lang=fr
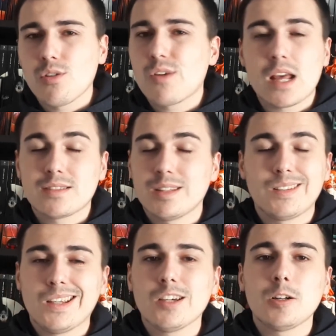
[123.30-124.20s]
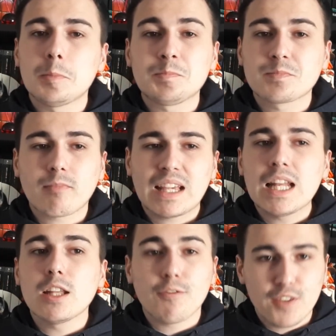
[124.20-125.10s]
voilà, c'était... il
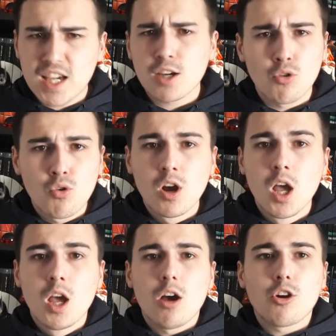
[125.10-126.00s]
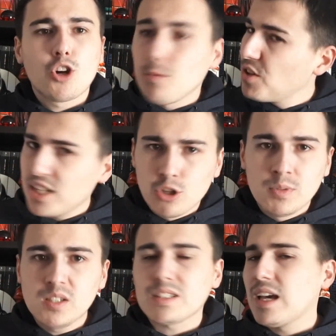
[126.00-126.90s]
en a fait un héros comme dans les
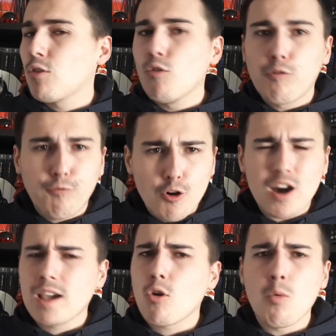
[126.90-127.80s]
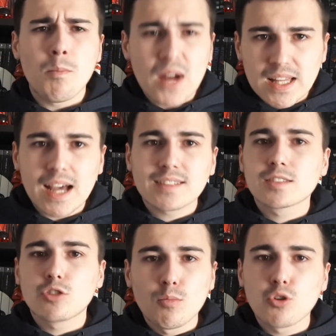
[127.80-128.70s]
comics, un héros fort, un héros badass,
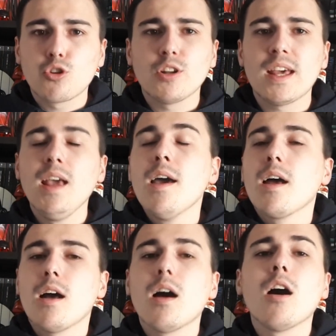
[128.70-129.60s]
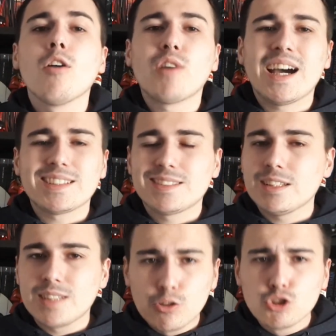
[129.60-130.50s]
comme on le connaît. voilà,
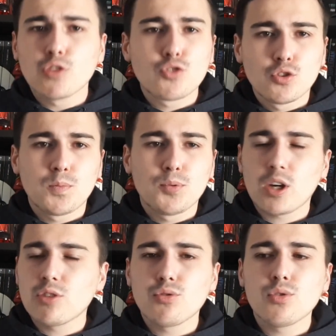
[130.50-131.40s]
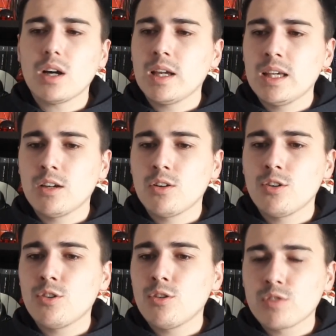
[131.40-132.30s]
c'est du Josh Jones pur et dur, et
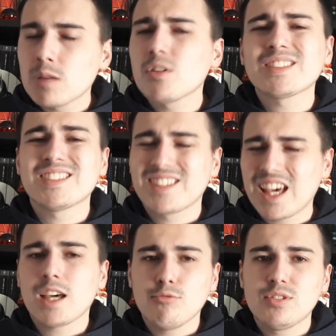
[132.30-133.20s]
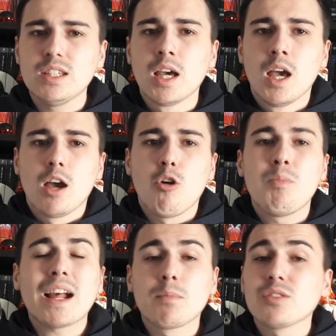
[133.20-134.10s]
vraiment c'est très réussi.
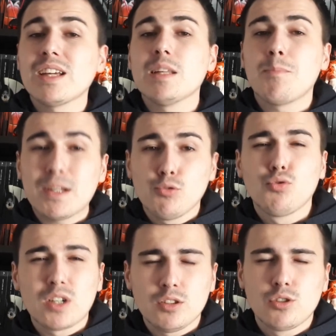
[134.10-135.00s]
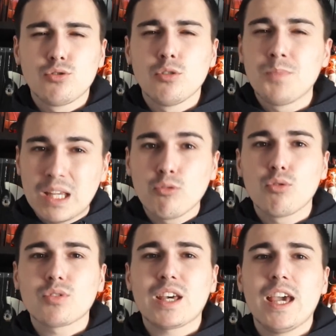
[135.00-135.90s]
Black Manta n'est pas du tout ridicule, bien au
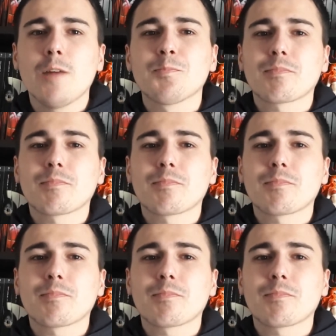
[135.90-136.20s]
contraire,